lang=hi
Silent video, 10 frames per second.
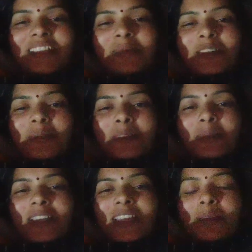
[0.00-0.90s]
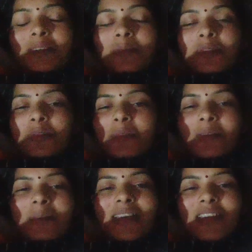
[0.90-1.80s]
मिलते हैं नेक्स्ट वीडियो में तब तक के लिए
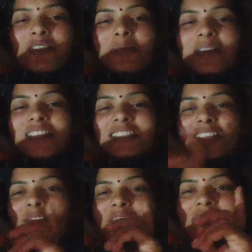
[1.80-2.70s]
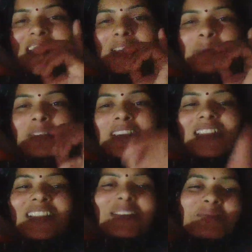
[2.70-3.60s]
सबको बाय बाय और हमारे चैनल को
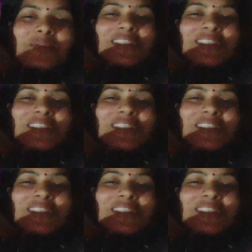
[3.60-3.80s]
सब्सक्राइब करना